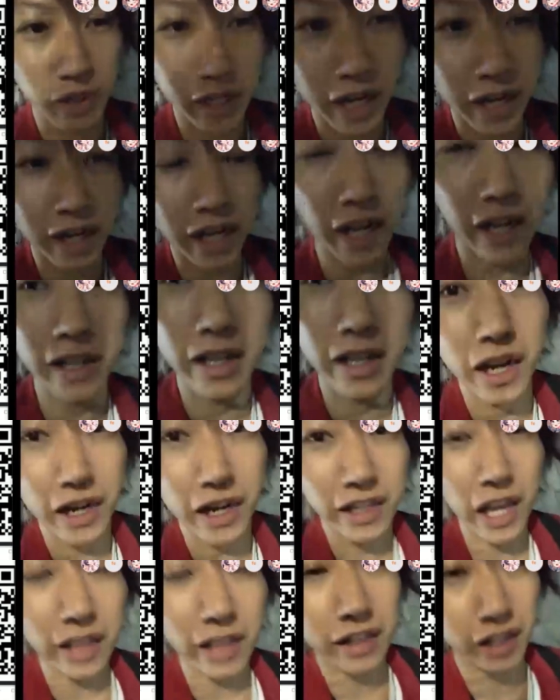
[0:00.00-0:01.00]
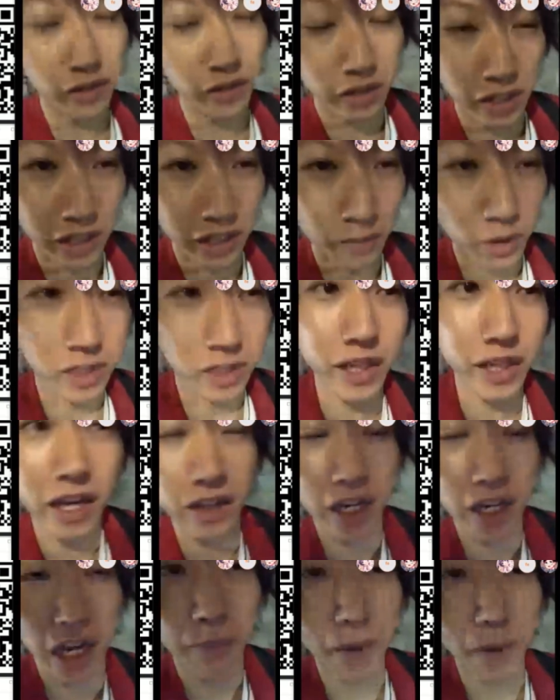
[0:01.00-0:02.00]
あその無理やりやれたから嫌って言って気持ち
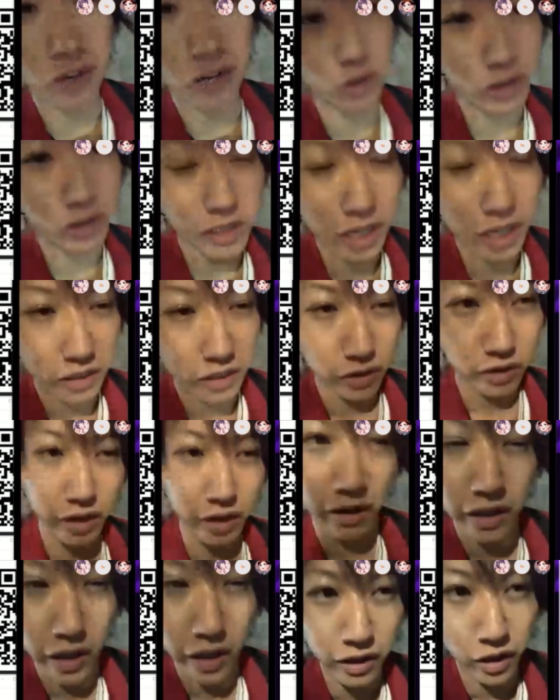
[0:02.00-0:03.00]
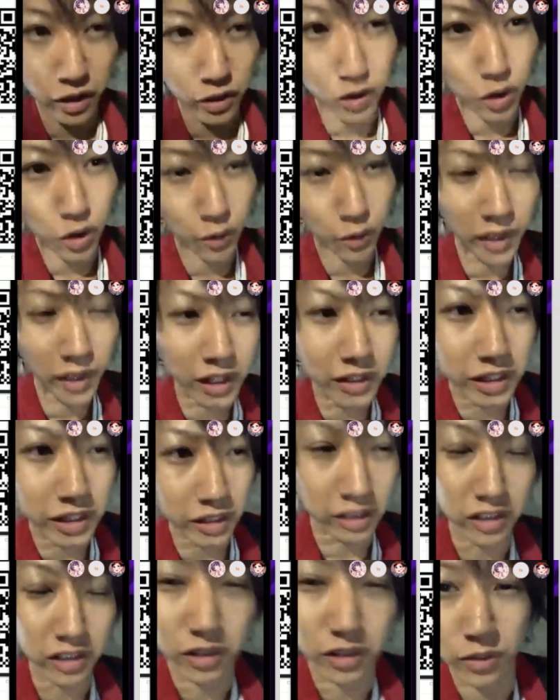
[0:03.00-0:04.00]
悪いから暴露したって言ったけど結局ごめんな
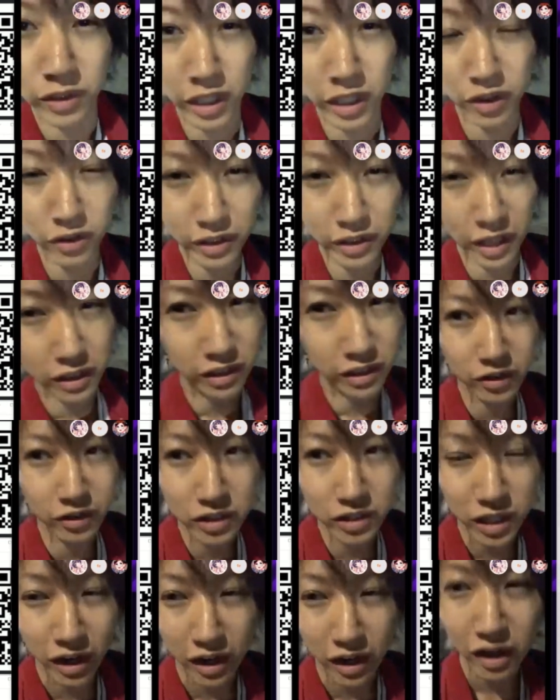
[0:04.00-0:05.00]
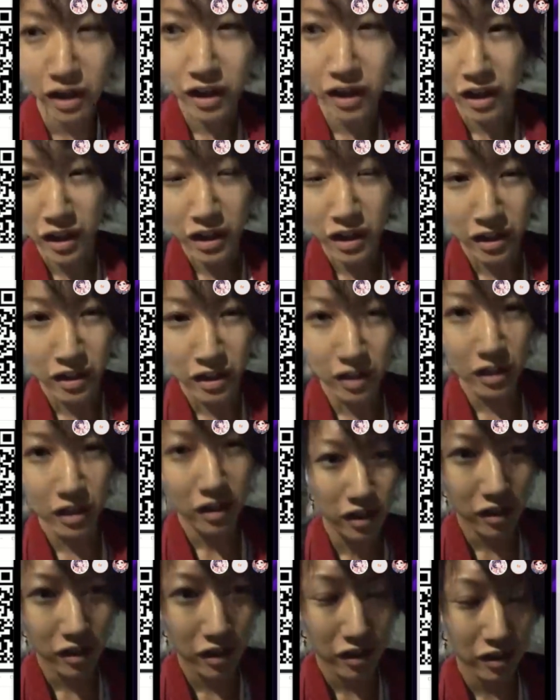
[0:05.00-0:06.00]
さいって自分で言っちゃってるじゃん。
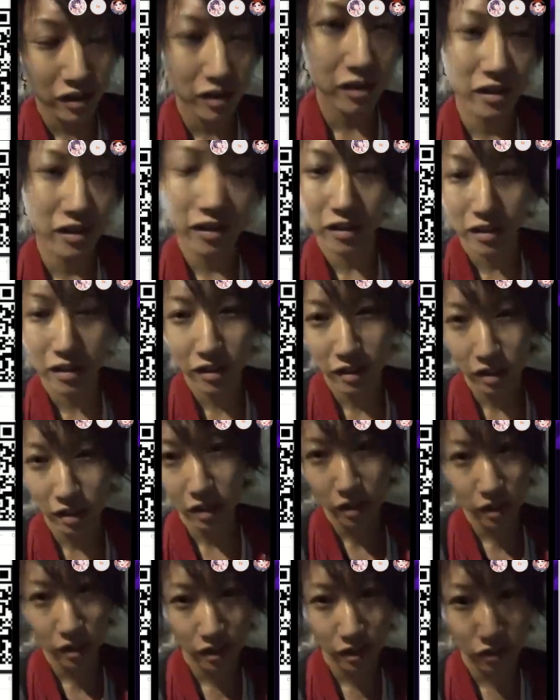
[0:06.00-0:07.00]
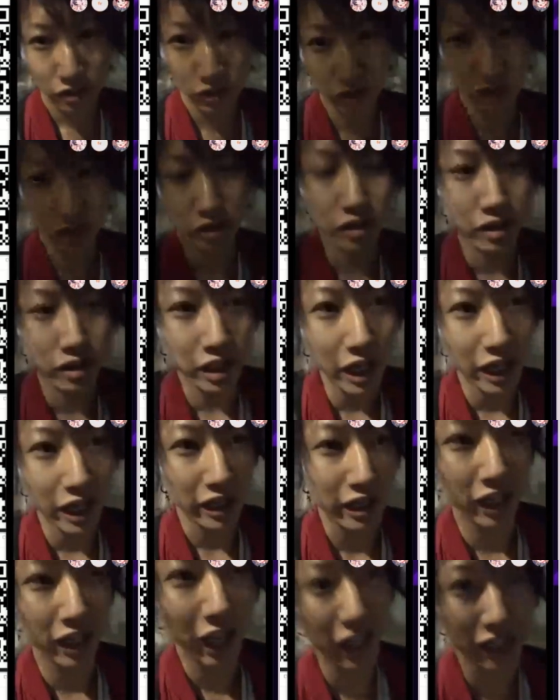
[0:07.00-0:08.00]
うん普通さ
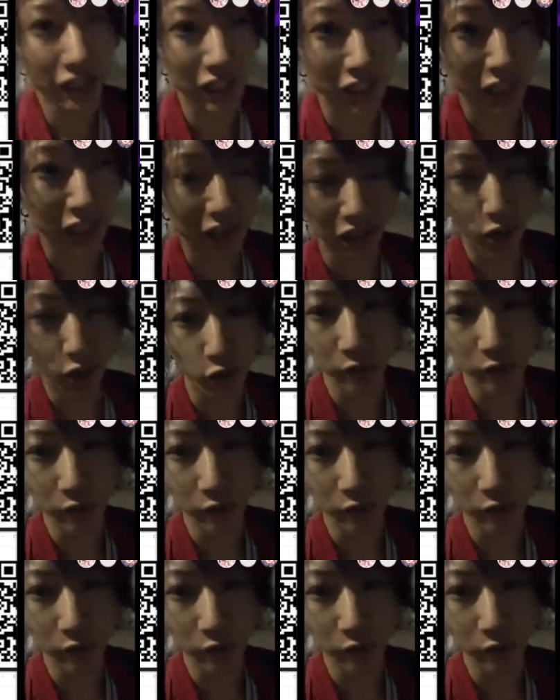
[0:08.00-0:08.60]
被害者だったら